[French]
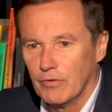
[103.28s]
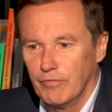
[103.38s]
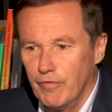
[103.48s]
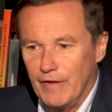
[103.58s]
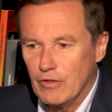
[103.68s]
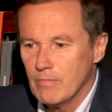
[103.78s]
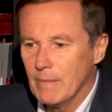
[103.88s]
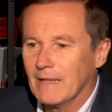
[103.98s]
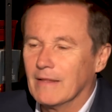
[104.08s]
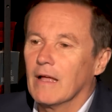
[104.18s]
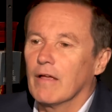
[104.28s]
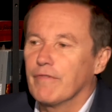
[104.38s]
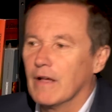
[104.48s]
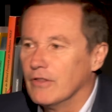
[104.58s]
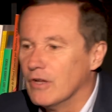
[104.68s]
vous faites demain matin un
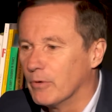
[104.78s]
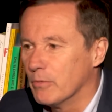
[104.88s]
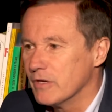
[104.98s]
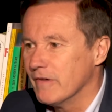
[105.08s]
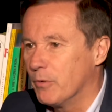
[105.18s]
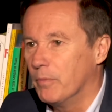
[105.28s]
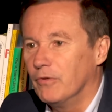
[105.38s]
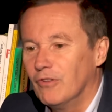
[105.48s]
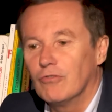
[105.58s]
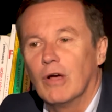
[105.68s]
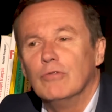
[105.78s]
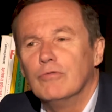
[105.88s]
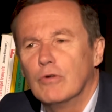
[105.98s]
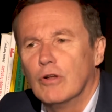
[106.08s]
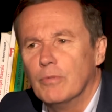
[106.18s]
référendum, comme j'avais proposé, sur un
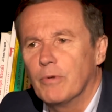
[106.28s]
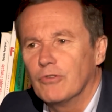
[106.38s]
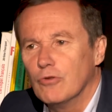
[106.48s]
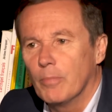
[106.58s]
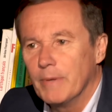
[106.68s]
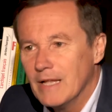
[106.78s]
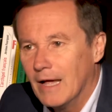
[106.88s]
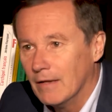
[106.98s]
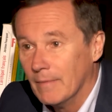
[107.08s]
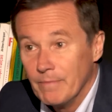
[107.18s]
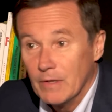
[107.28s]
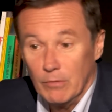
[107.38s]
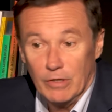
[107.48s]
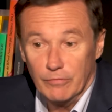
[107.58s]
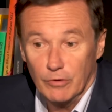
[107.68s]
nouveau code de procédure pénale, mhm.
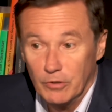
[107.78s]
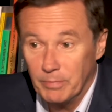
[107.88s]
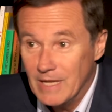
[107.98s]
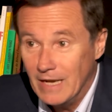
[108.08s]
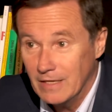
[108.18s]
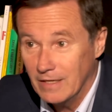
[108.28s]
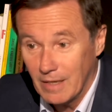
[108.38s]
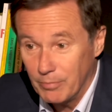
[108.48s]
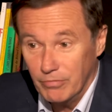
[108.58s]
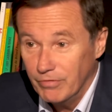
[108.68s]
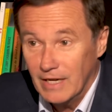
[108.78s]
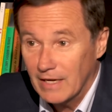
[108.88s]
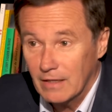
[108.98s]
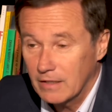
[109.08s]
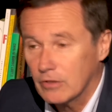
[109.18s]
ou un nouveau code pénal, il est approuvé
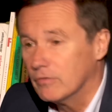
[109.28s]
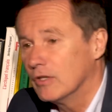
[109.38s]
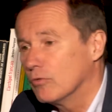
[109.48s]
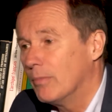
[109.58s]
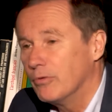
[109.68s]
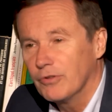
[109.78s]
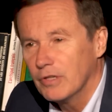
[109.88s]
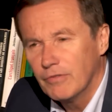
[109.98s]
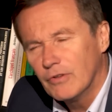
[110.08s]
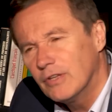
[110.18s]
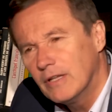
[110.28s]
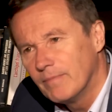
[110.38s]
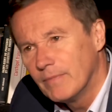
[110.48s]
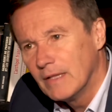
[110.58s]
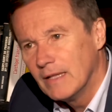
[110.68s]
à 83% des Français.
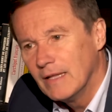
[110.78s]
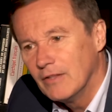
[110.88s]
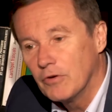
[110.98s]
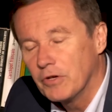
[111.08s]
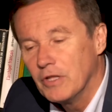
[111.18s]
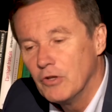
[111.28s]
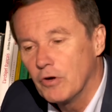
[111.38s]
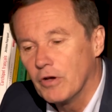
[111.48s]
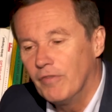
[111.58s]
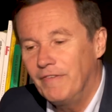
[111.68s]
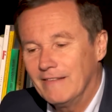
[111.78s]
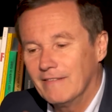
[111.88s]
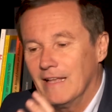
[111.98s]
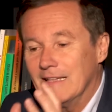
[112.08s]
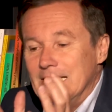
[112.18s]
Donc, donc, en fait,
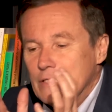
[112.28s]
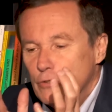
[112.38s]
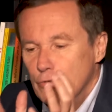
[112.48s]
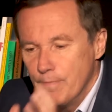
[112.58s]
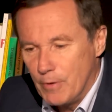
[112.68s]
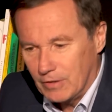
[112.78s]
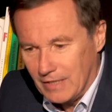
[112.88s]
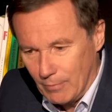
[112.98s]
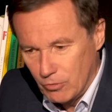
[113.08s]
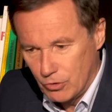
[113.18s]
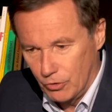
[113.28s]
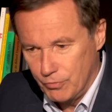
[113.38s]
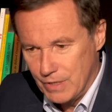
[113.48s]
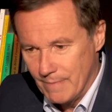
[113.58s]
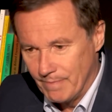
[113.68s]
ce qui est insupportable
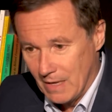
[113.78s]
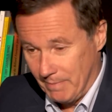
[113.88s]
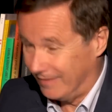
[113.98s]
aujourd'hui, parce